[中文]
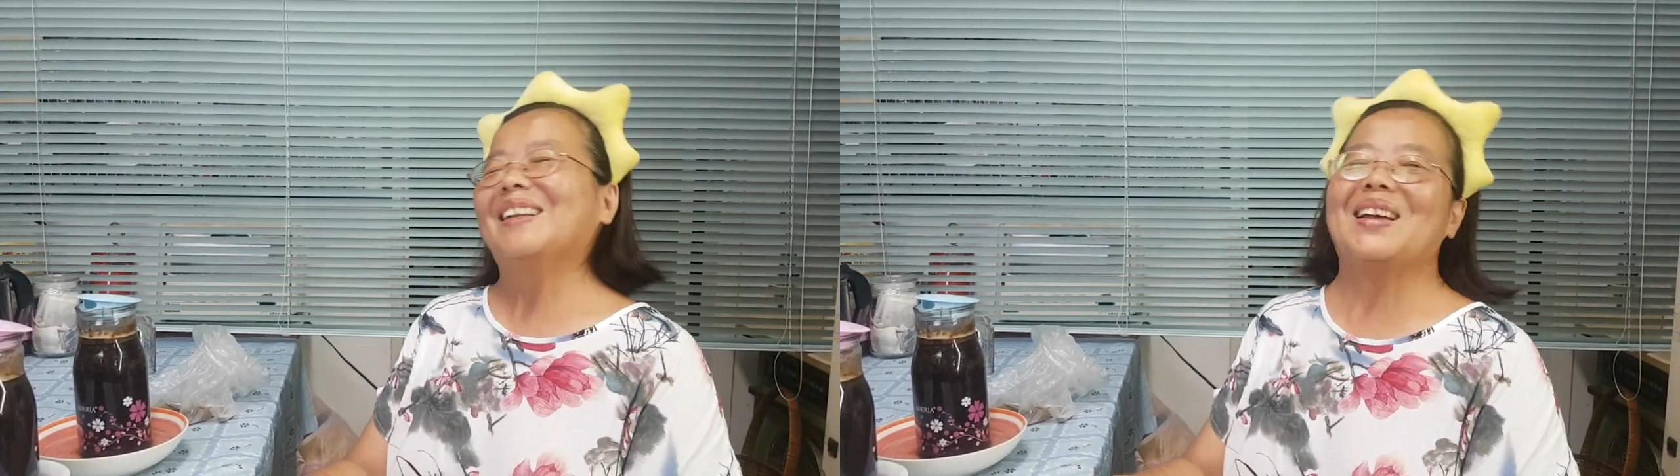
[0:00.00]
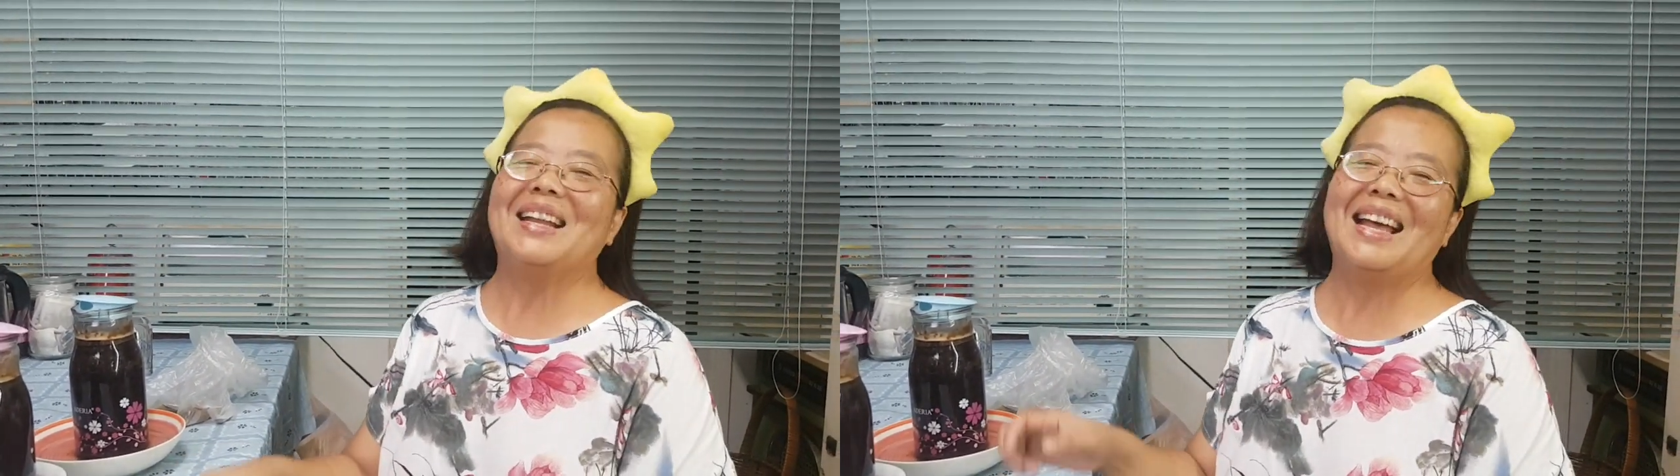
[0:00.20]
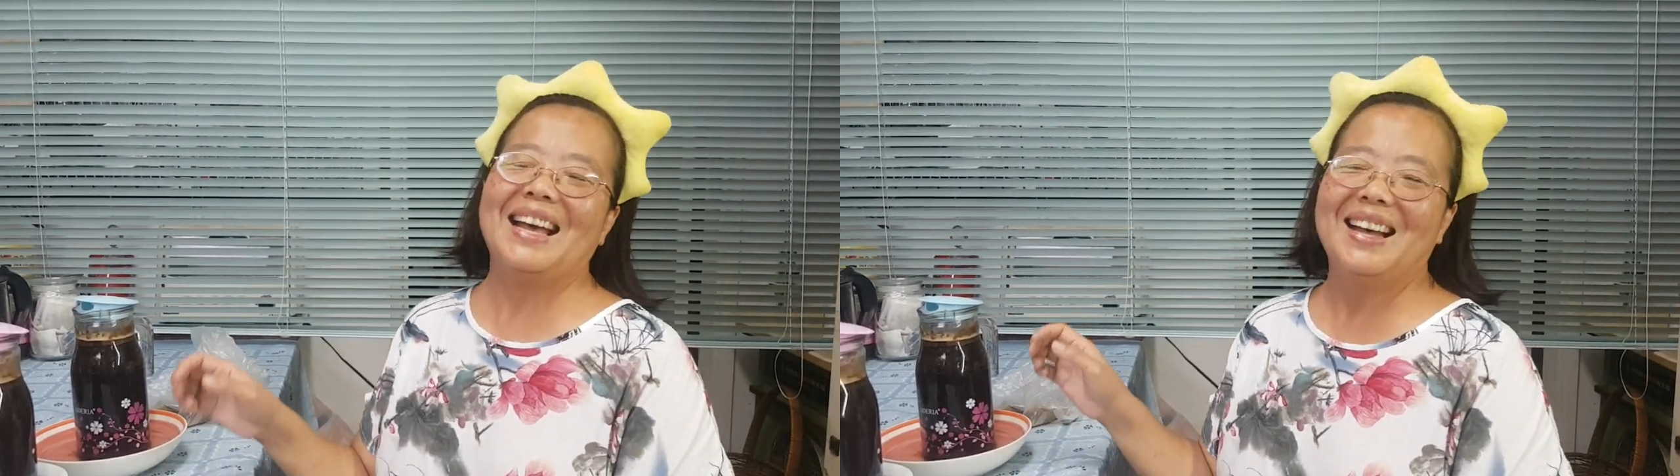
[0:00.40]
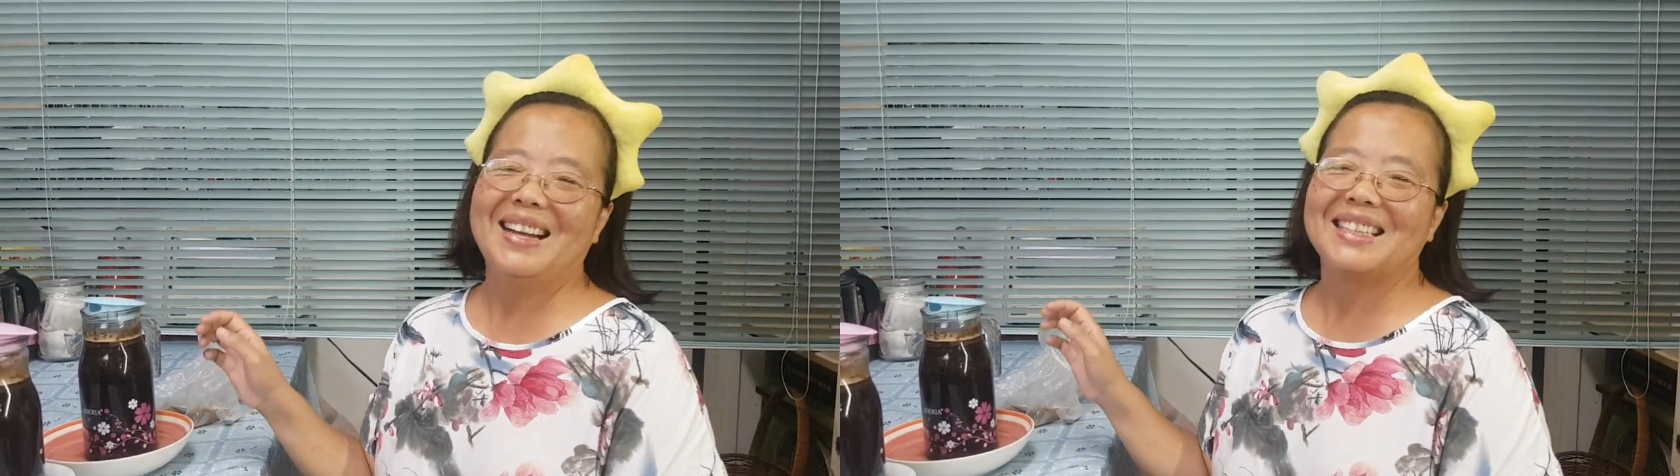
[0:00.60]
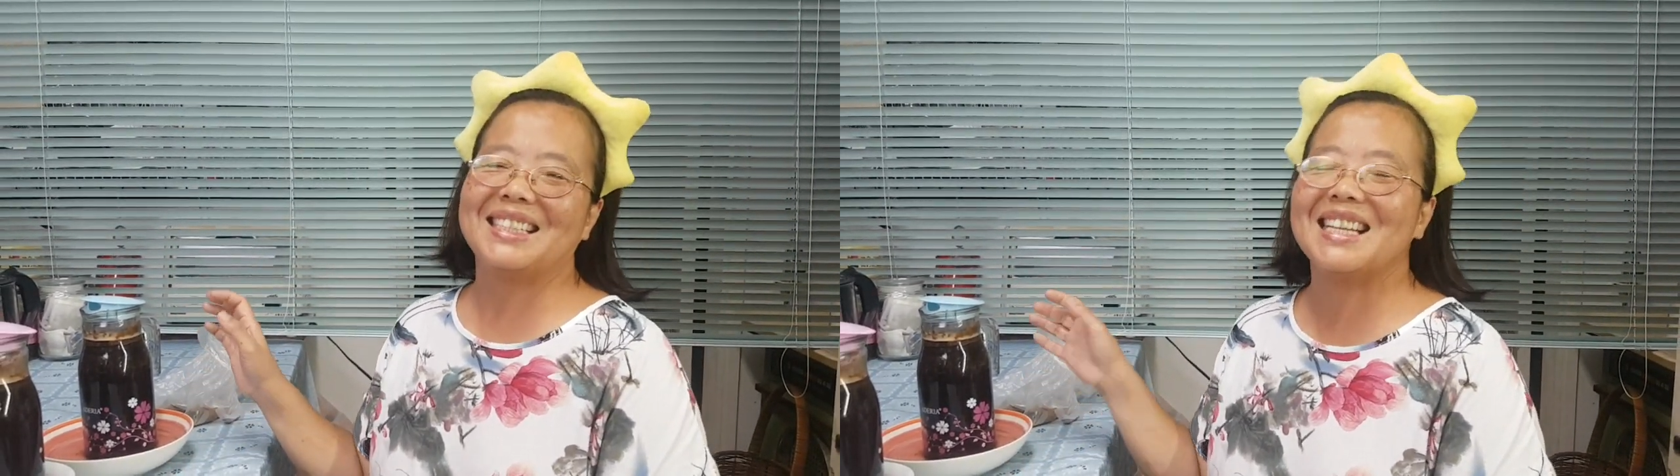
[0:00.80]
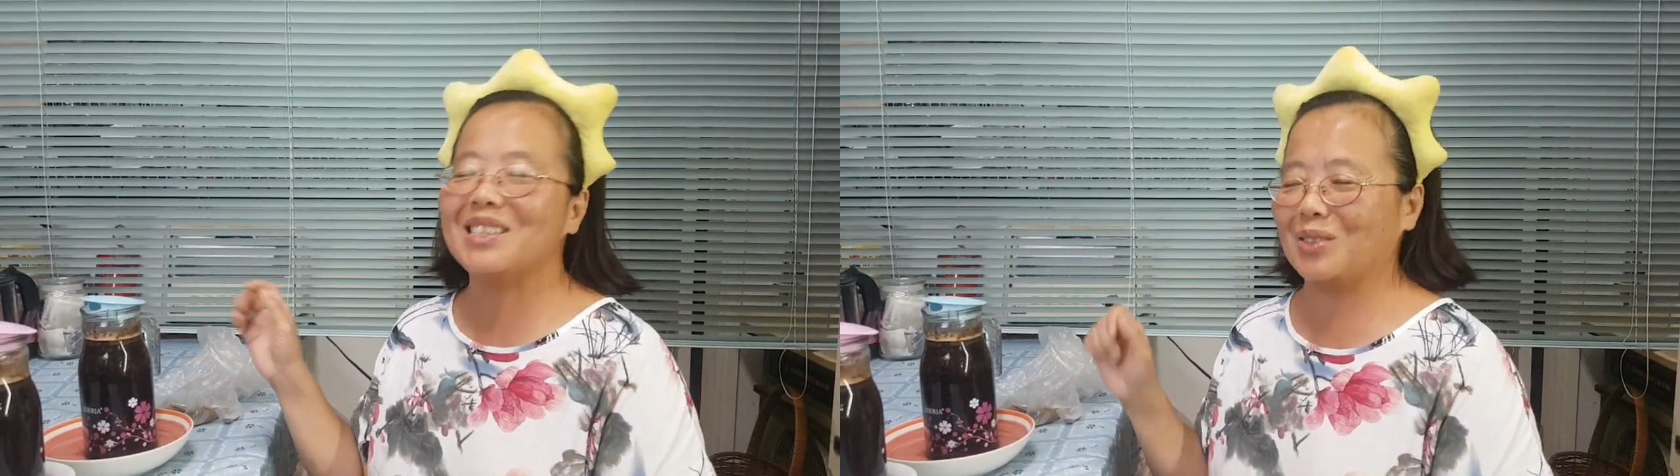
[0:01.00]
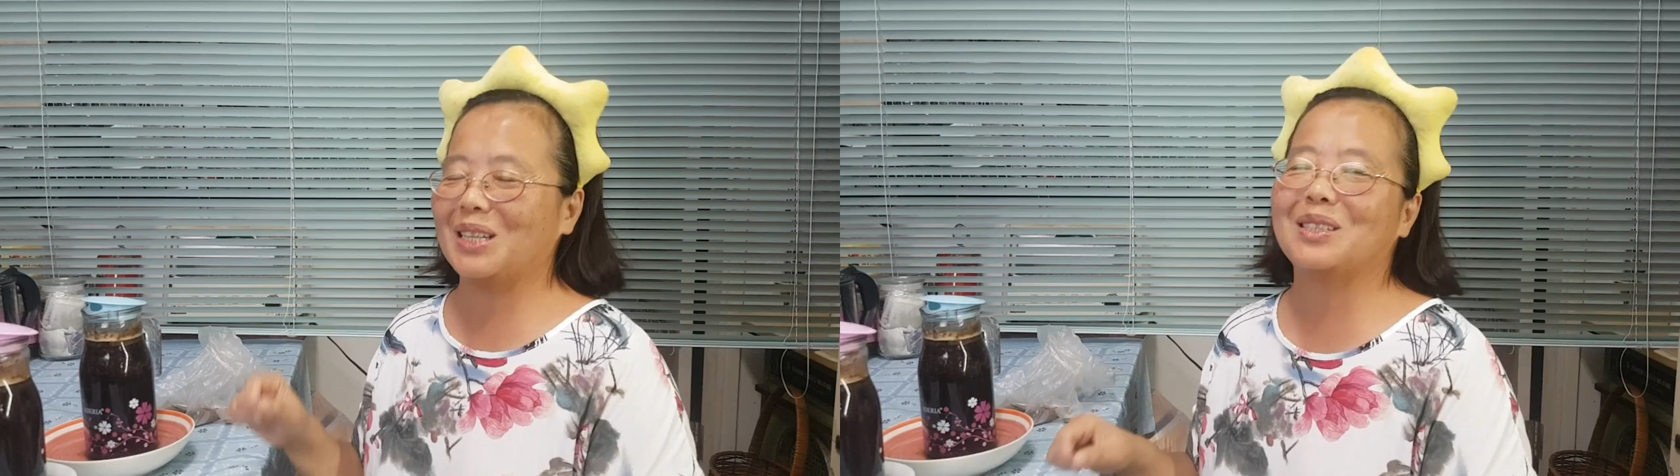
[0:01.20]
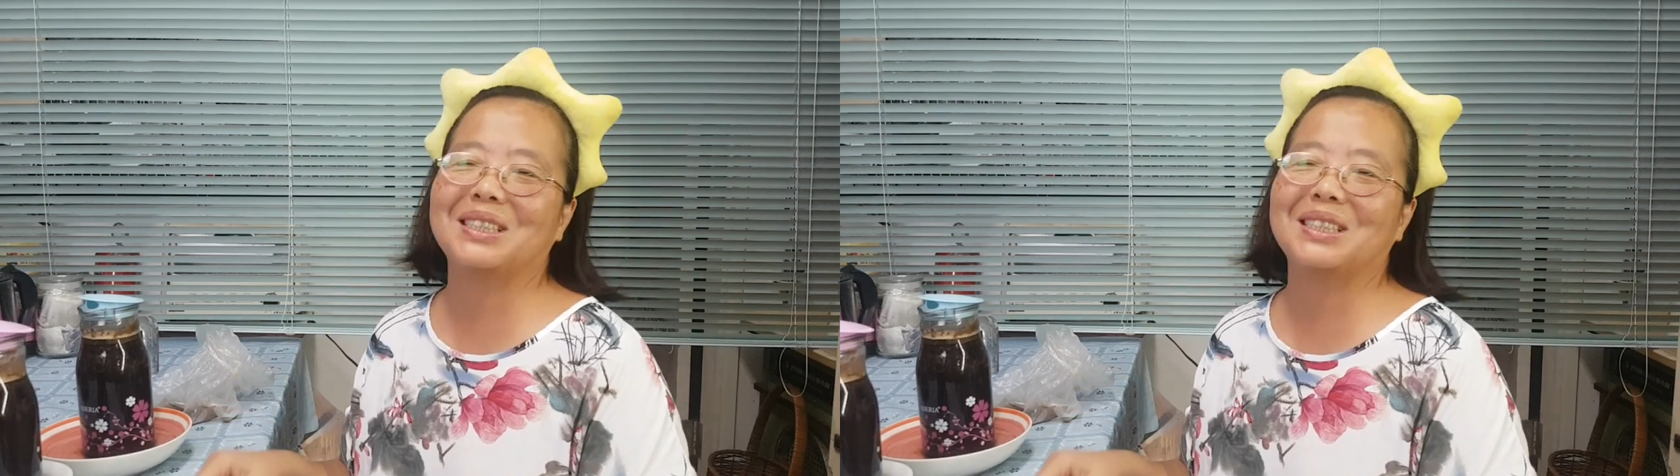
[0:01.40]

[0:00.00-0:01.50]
对，来，今天主要就